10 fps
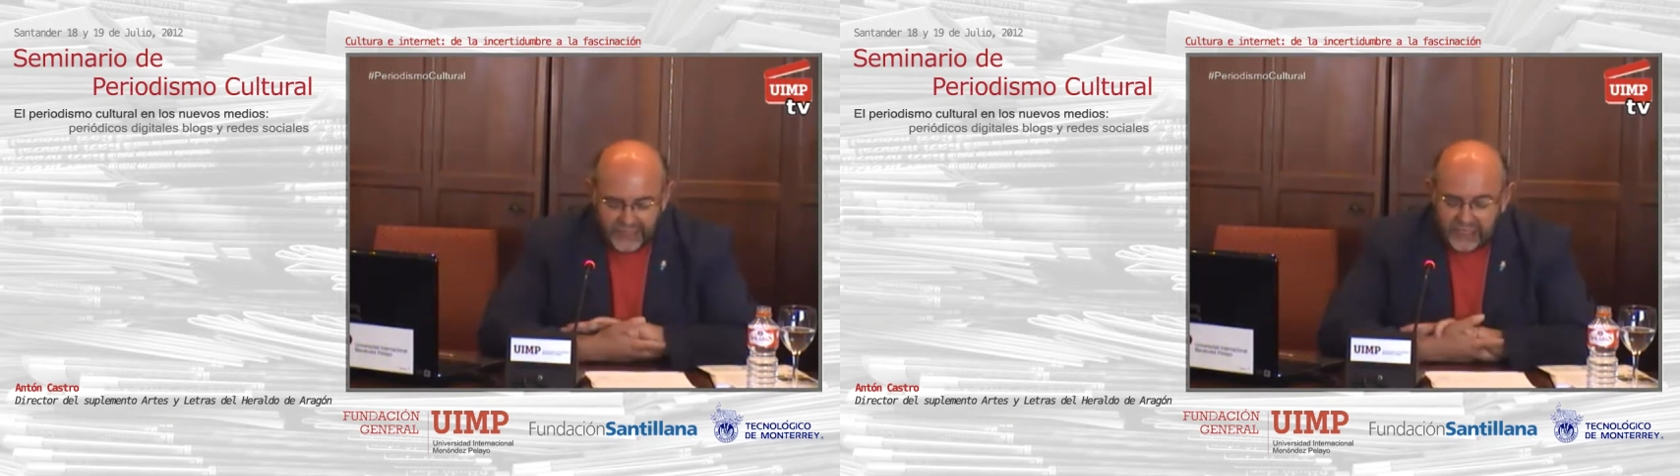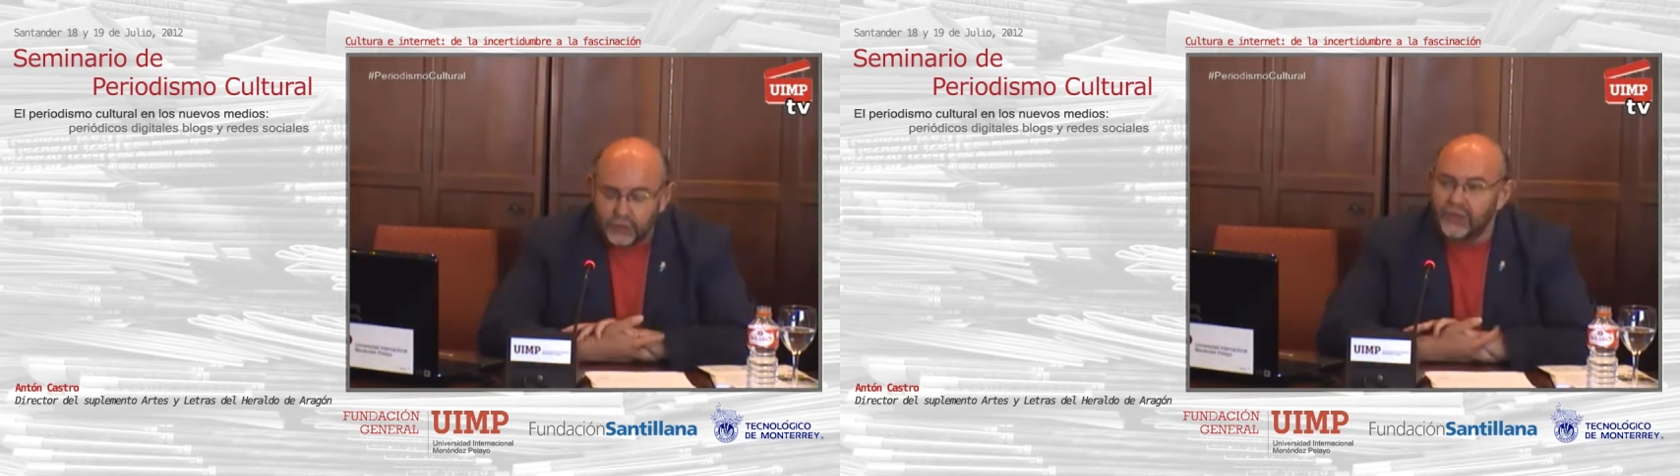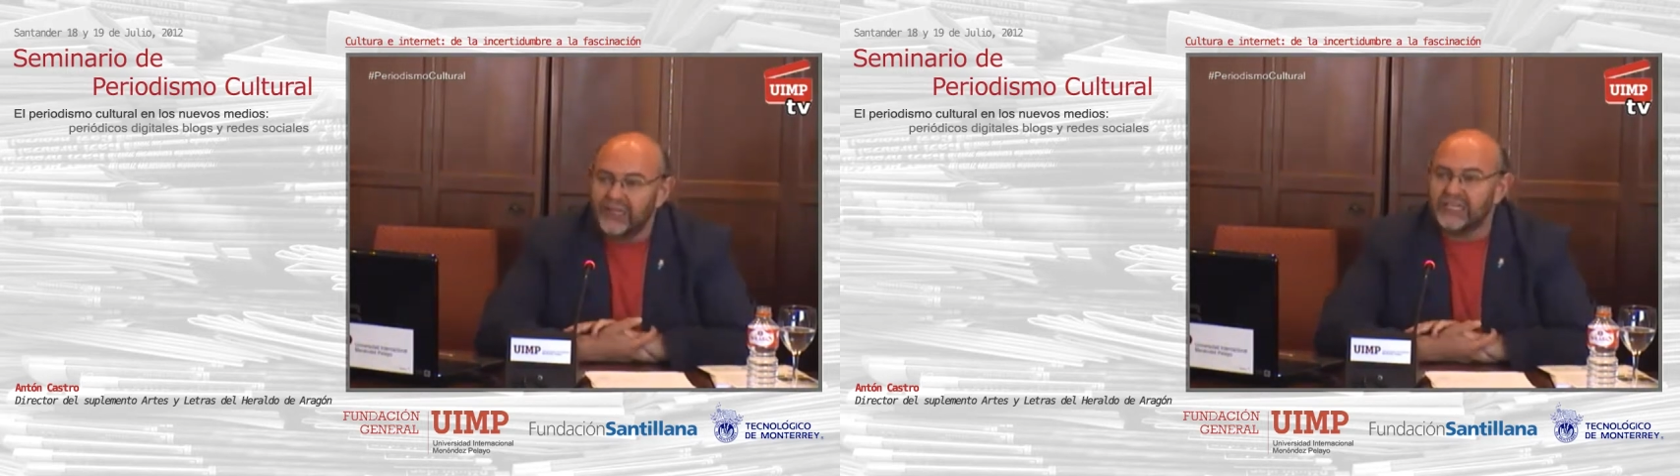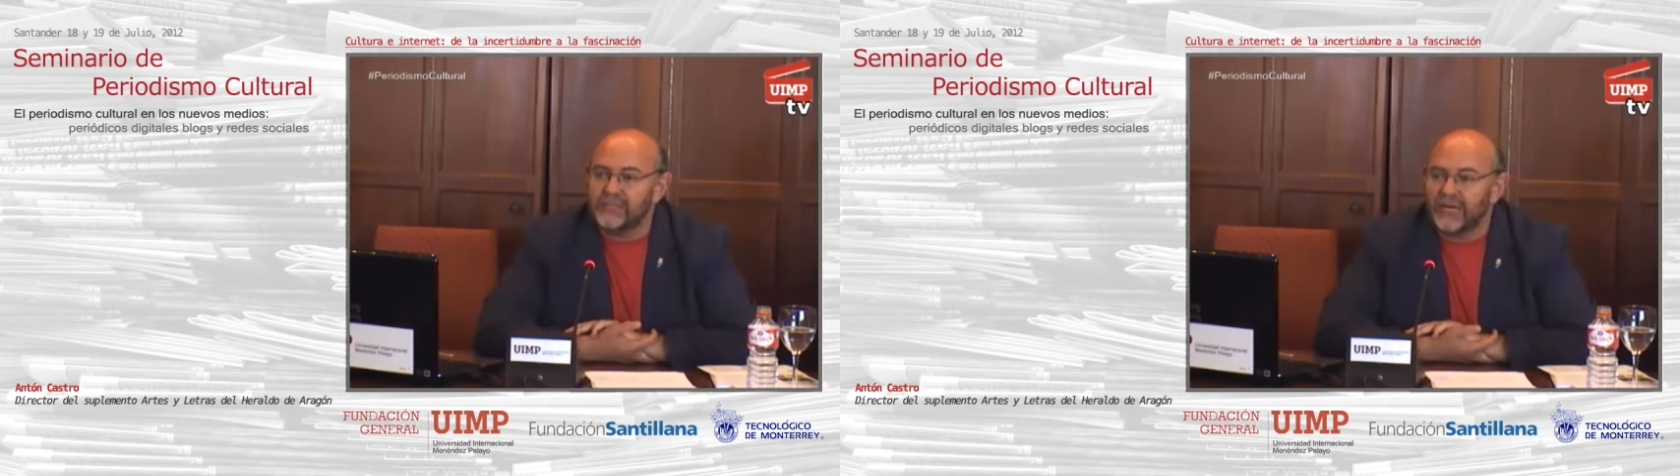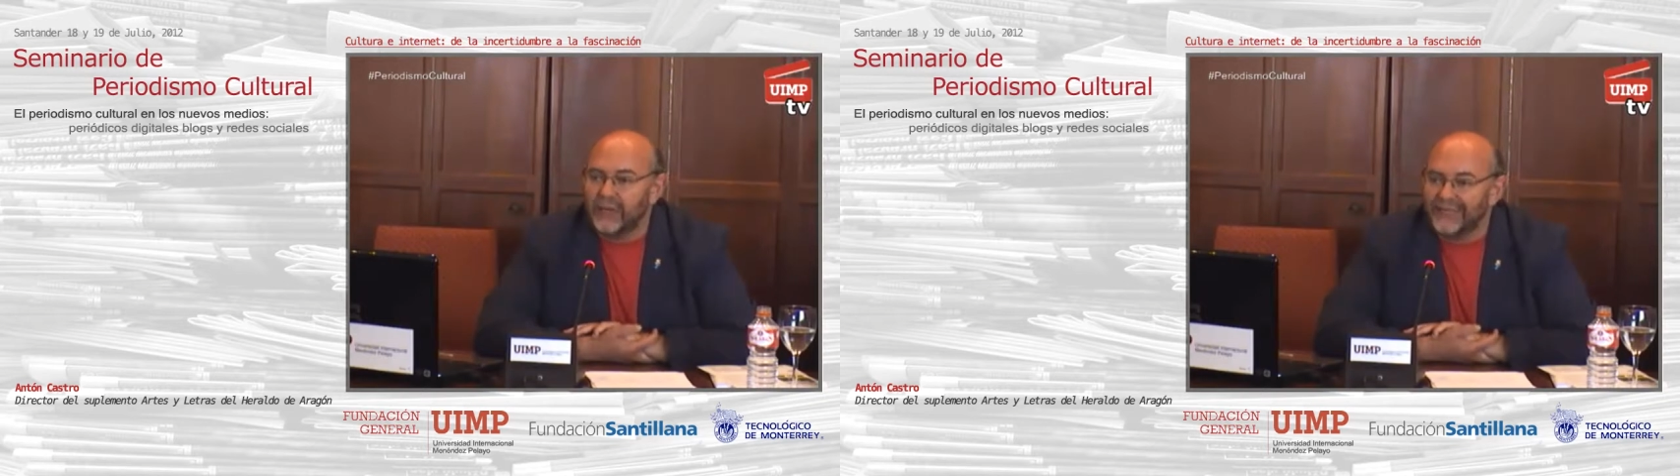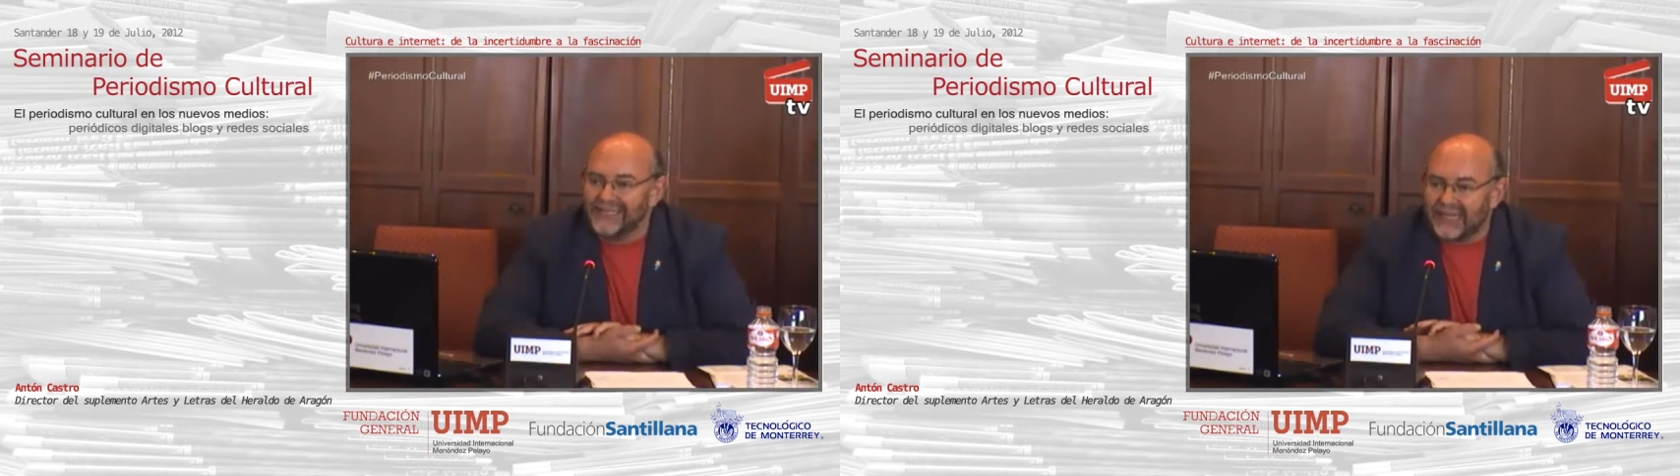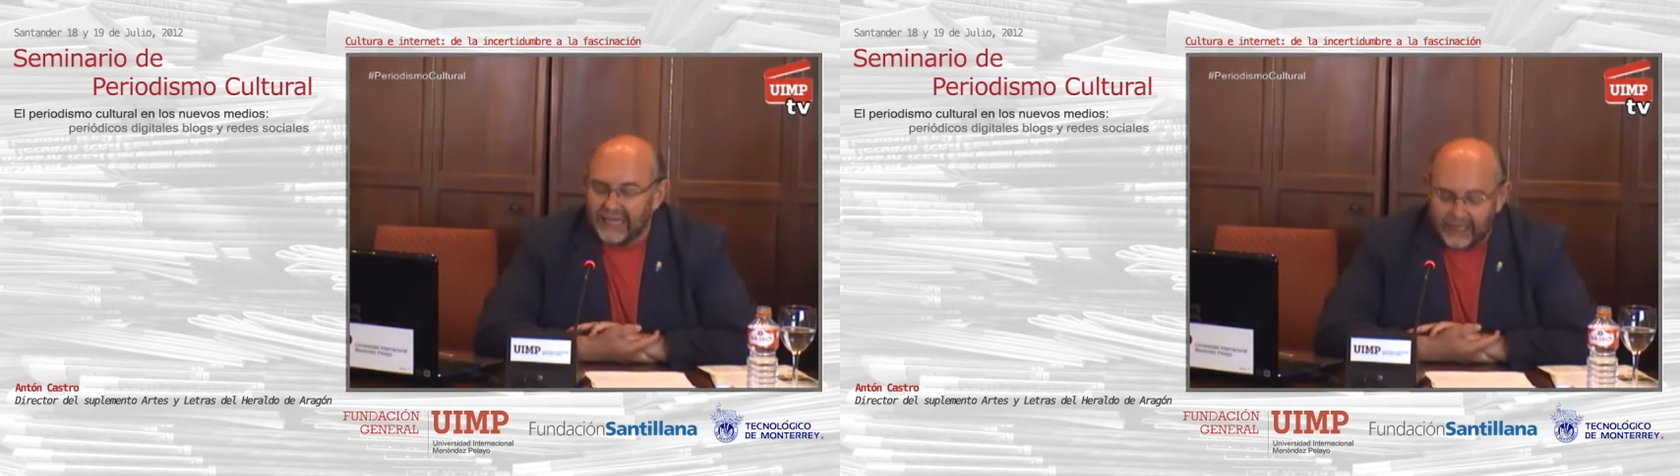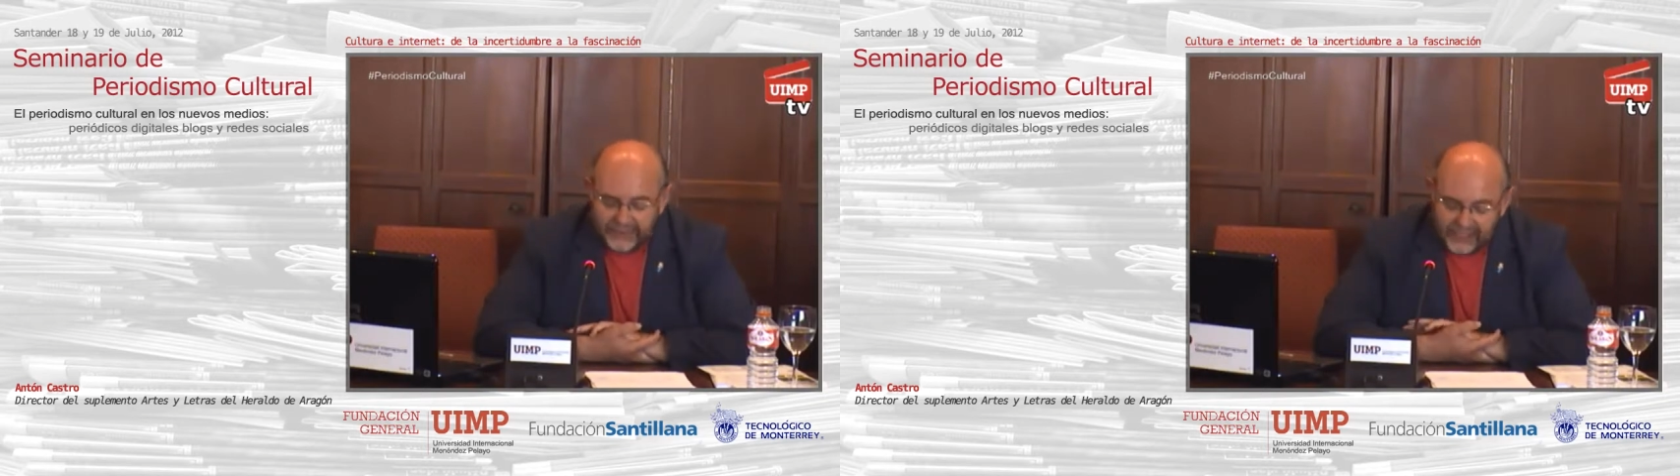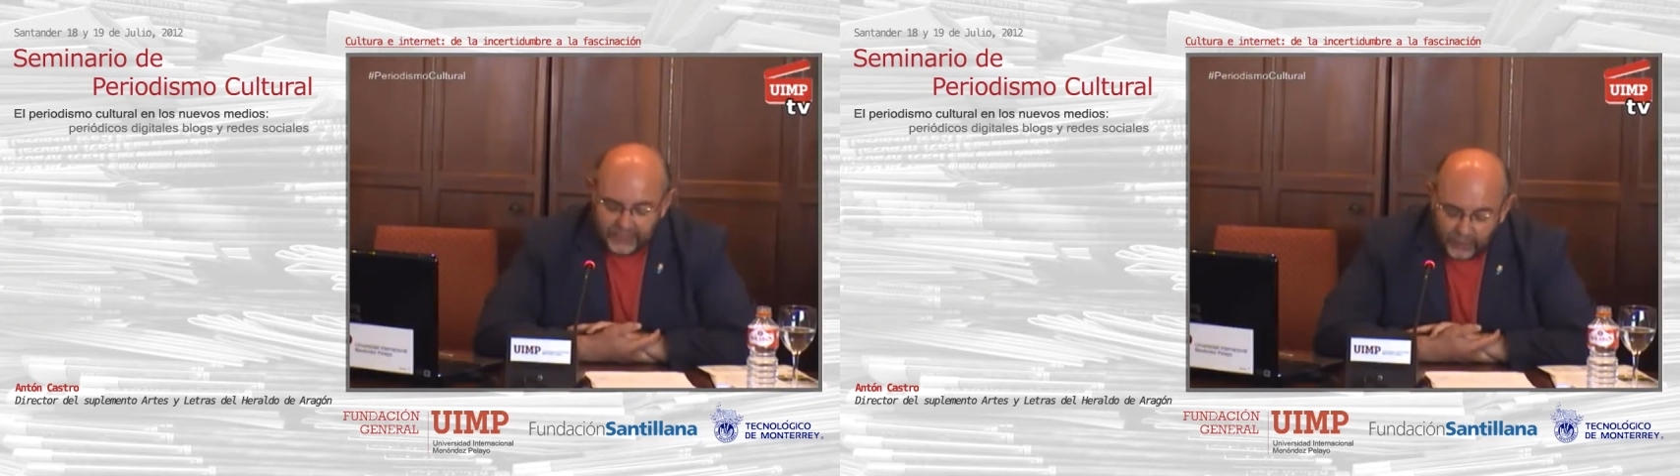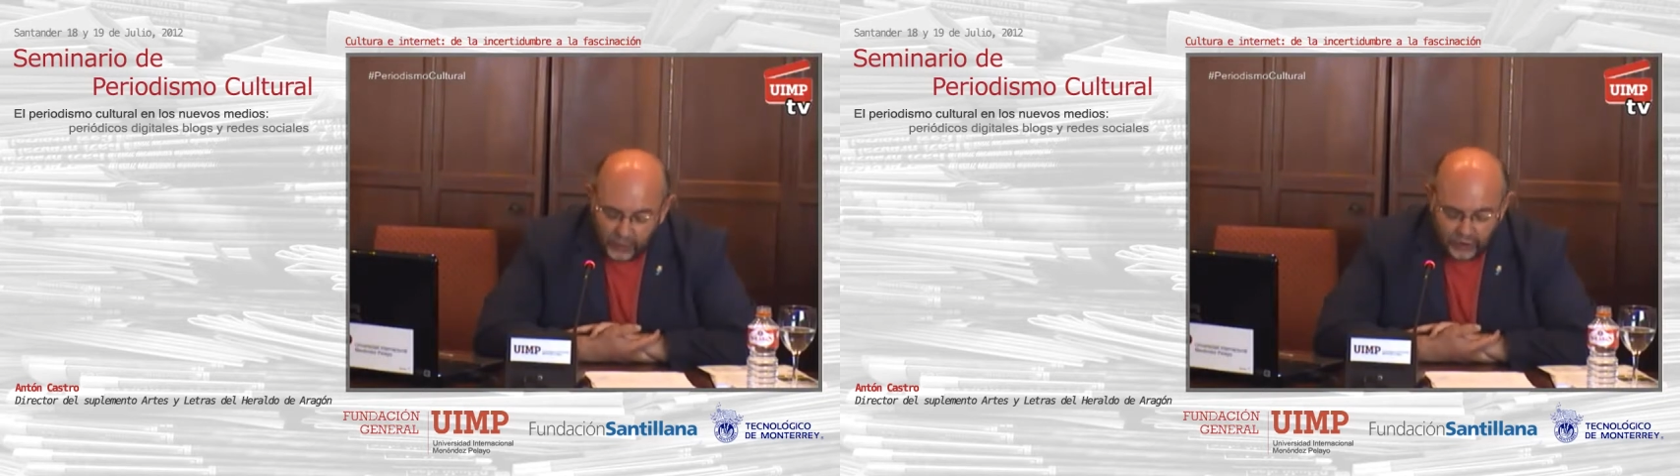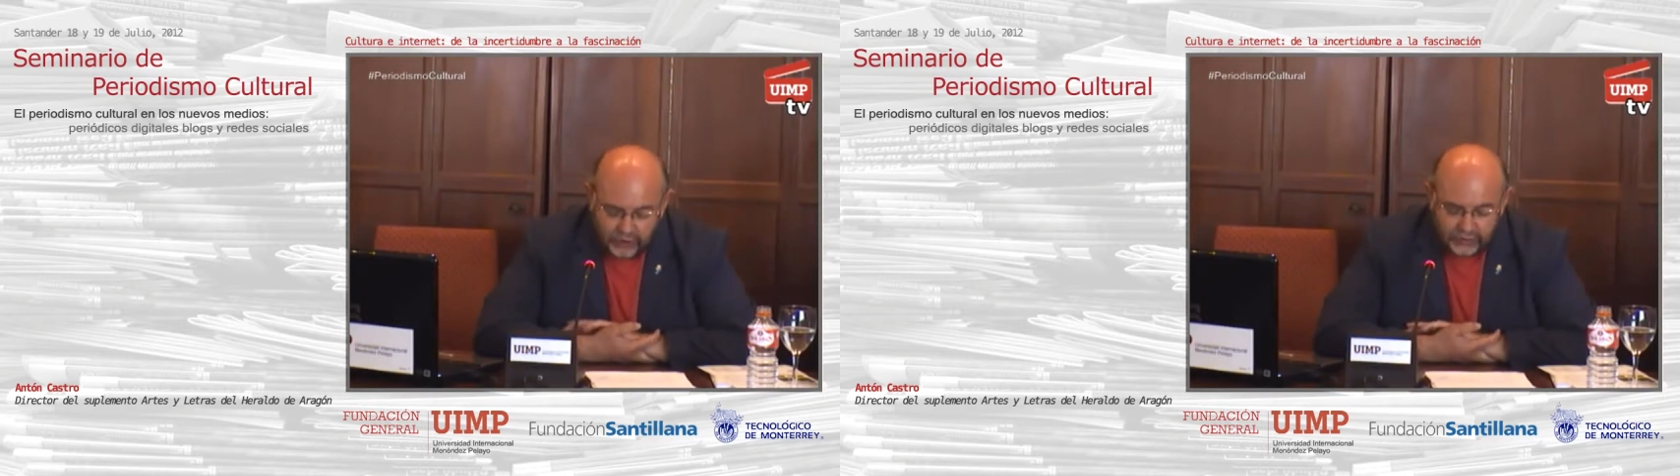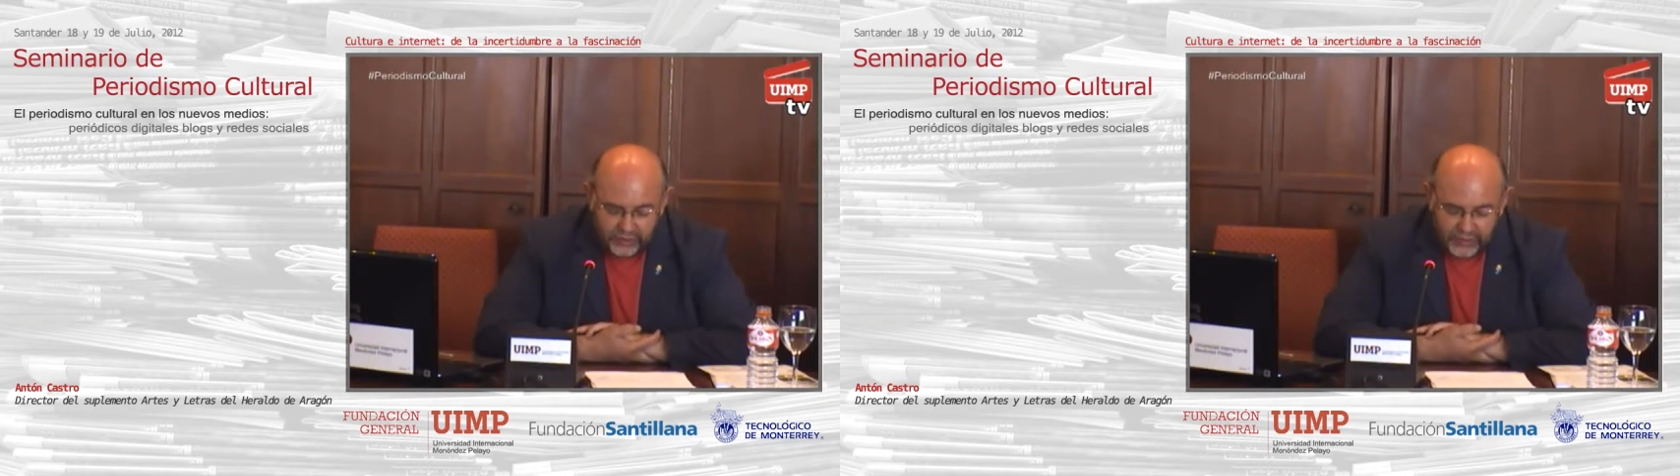Es una de las palabras claves de mi blog.